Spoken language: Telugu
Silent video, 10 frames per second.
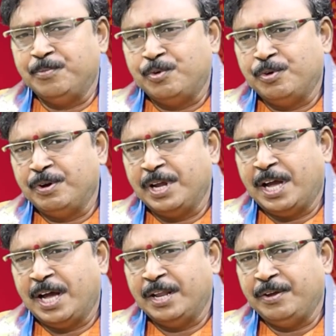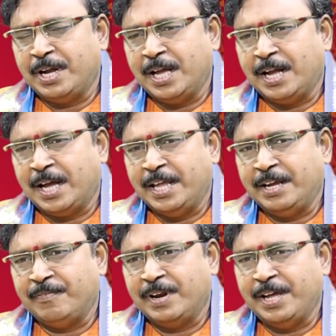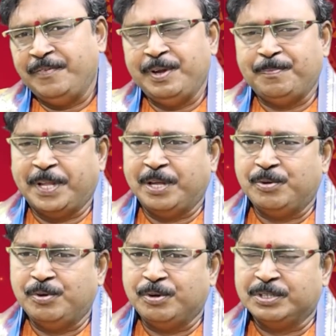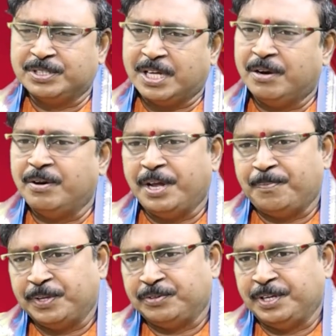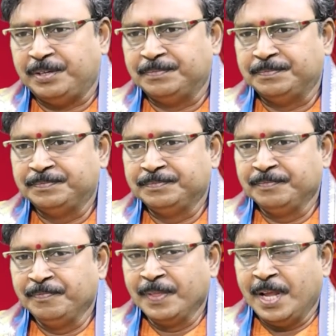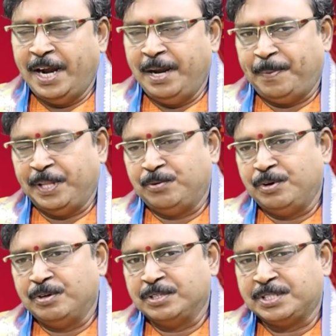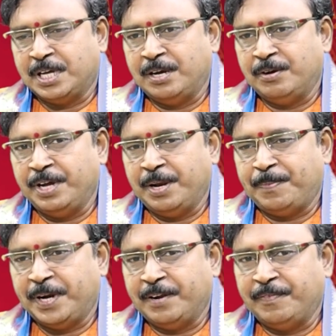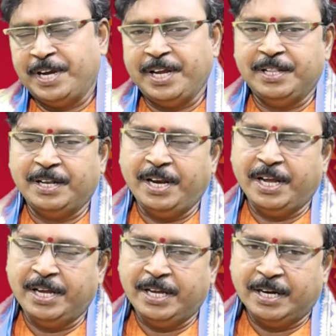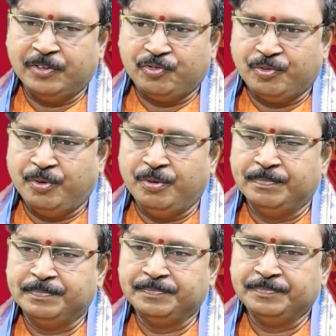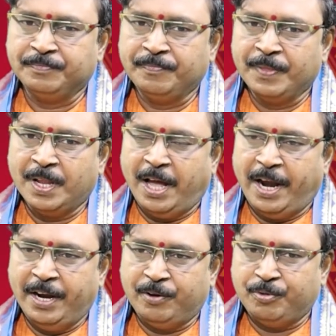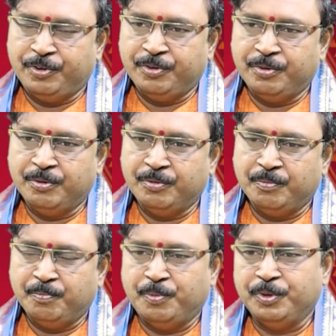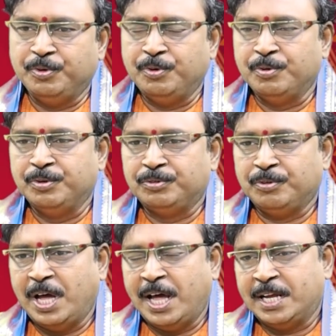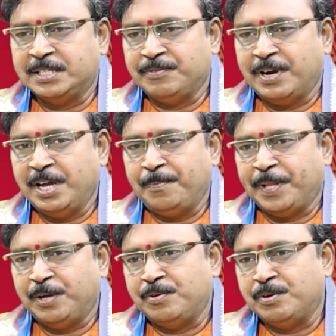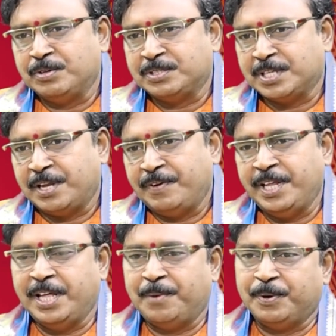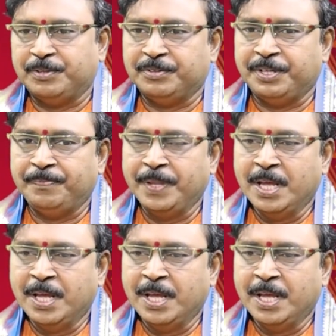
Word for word: ఈ మూడు గ్రహాల యొక్క కలయిక వల్ల ఇవి పదకొండవ స్థానంలో ఏర్పడుతున్నాయి అంటే పదకొండవ స్థానంలో ఏర్పడటం అంటే ఏంటంటే ఇక్కడ శుక్రుడు అలానే కుజుడు బుధుడు తులారాశి వాళ్ళకి పదకొండవ స్థానం అనేది ఏర్పడుతుంది